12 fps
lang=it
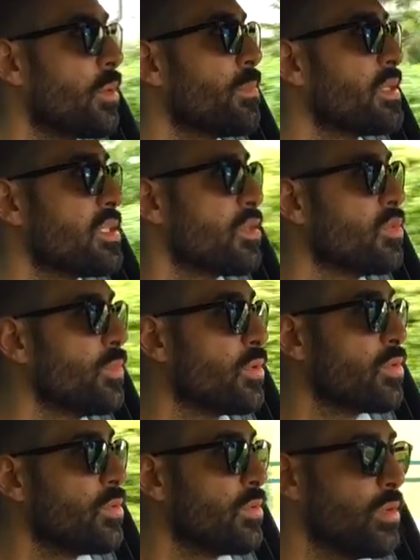e lo sto apprezzando
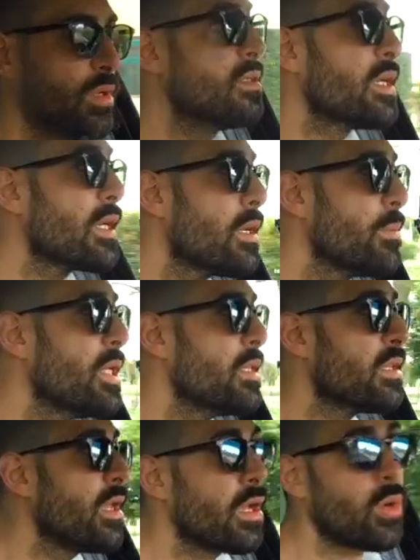molto.
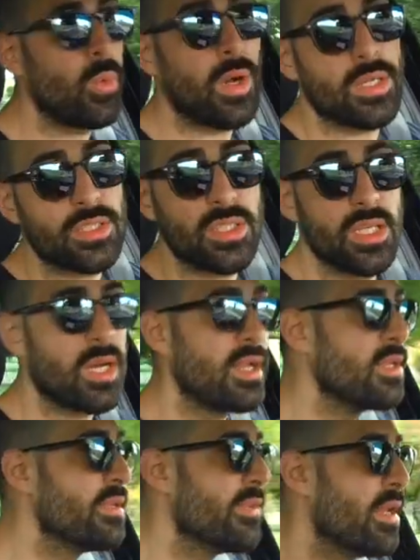Internamente è quasi
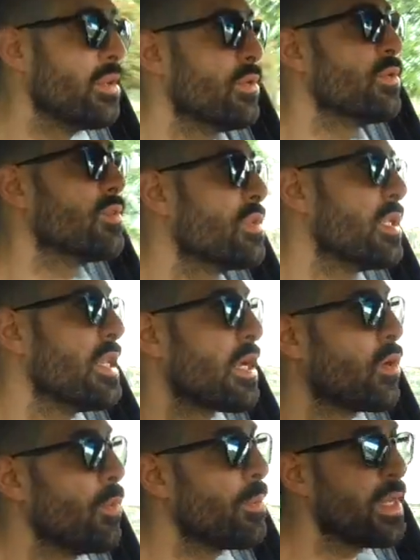al livello delle